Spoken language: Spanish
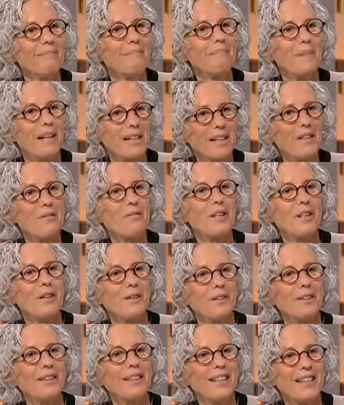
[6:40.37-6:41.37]
Claro que
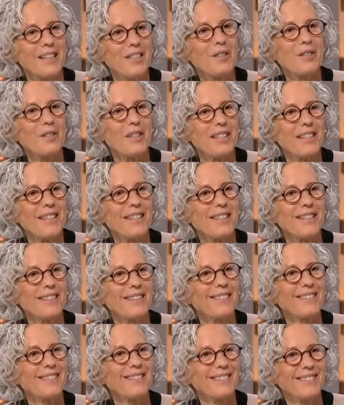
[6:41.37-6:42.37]
sí. Eso es.
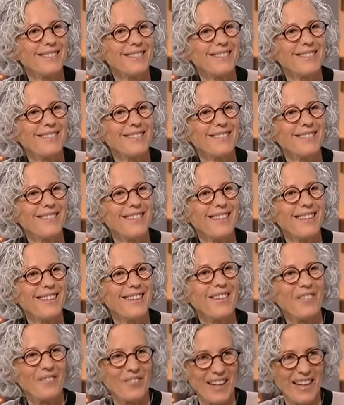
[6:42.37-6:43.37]
¿Terminamos con la
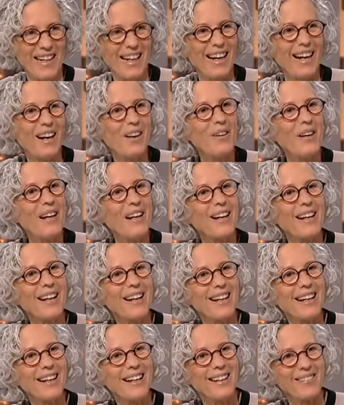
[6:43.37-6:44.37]
frase? Venga.
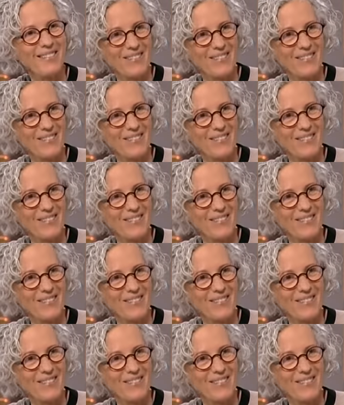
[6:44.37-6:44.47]
Maite.